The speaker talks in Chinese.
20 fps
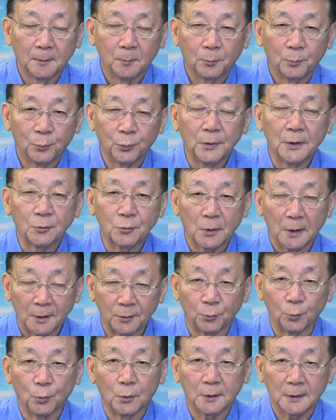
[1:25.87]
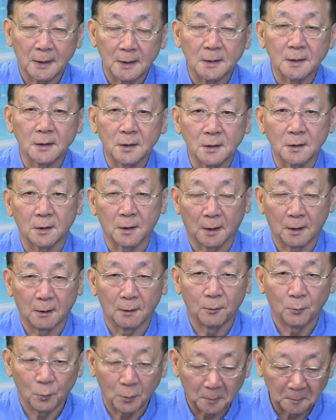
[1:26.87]
不能说很多，但是至少
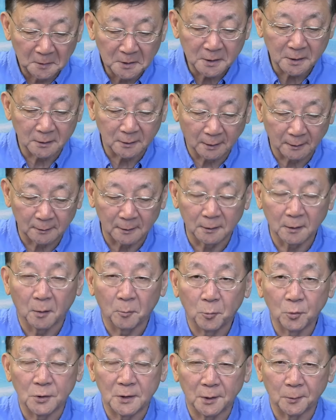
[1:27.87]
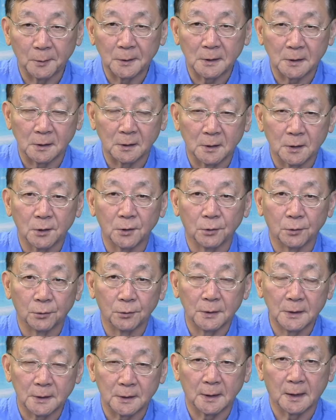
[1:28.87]
我们知道的，到目前为止是有
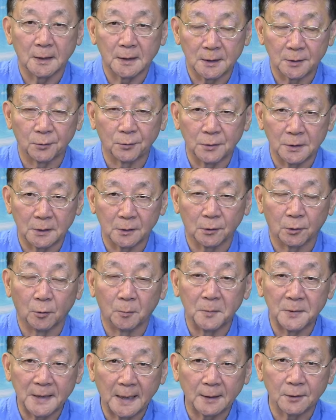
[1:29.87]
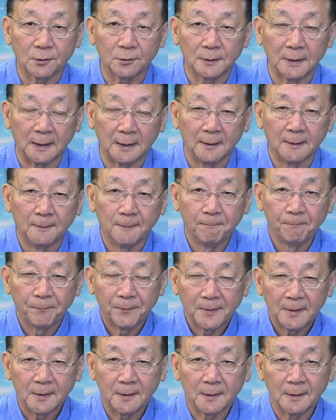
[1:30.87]
一家金融机构，我们加州的
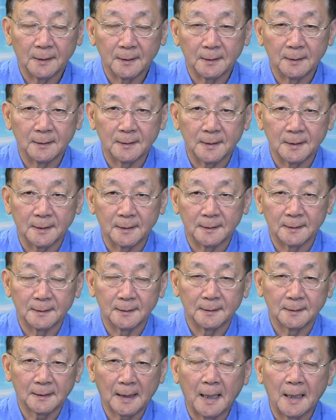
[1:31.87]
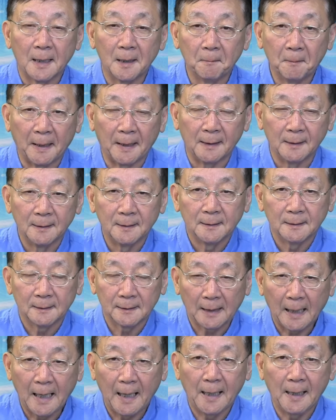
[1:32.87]
一个这个大亨吧，
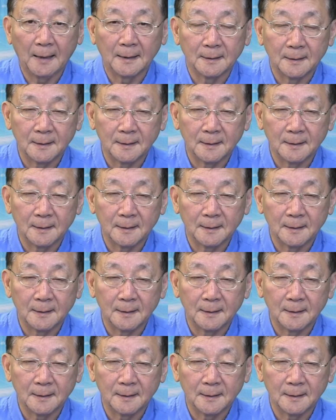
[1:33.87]
他